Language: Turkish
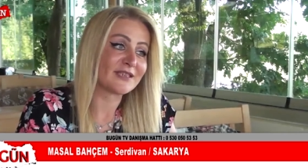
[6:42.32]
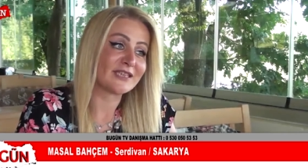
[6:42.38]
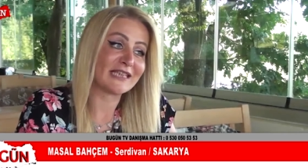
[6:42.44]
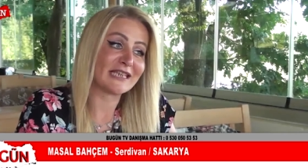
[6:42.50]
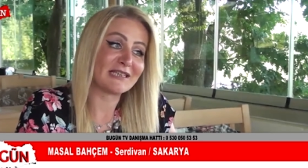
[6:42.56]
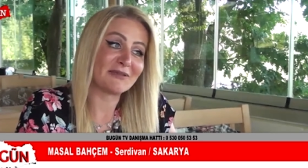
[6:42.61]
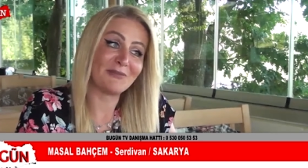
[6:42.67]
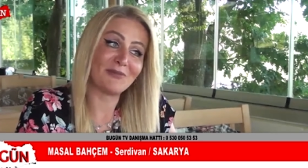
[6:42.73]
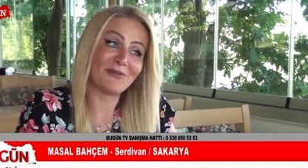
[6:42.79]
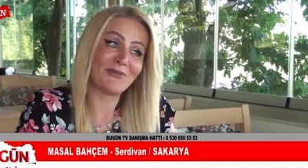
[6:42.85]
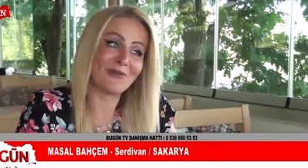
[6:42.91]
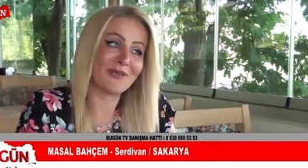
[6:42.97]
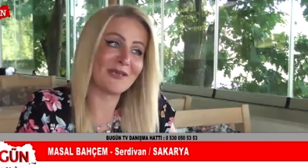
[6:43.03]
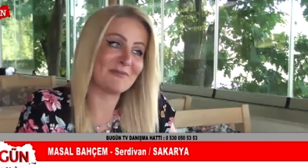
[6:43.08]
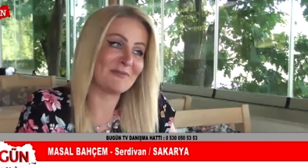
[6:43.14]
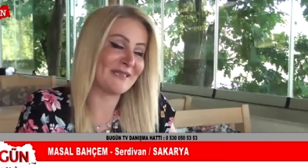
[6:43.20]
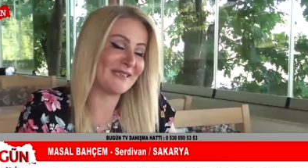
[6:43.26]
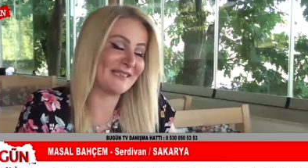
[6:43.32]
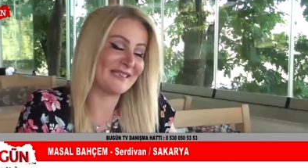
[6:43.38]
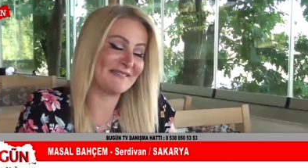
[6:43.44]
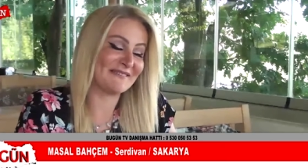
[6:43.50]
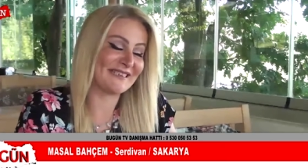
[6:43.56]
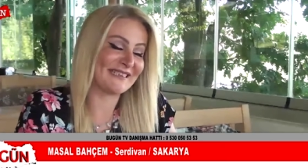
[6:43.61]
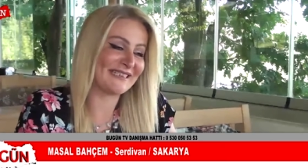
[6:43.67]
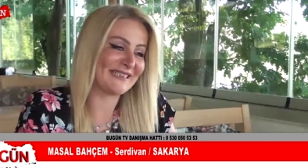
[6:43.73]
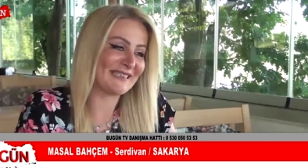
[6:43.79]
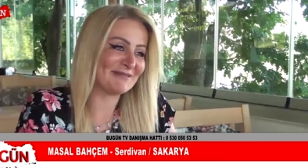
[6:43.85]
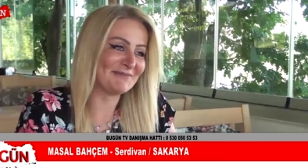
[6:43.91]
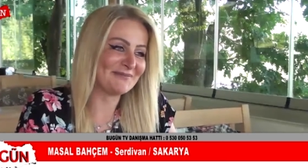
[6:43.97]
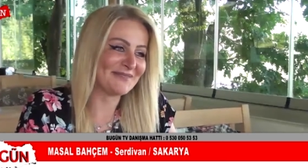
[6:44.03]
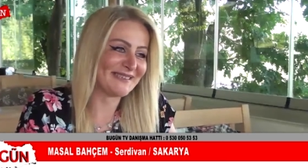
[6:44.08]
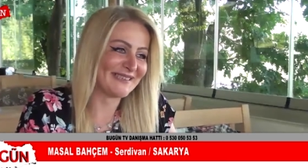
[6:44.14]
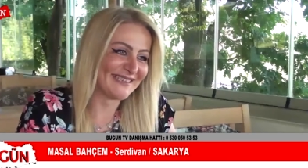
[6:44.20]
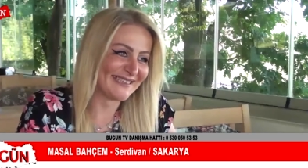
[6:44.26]
Çilekli milföy yemeğe davet edelim. O
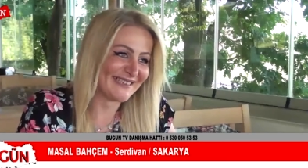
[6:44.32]
zaman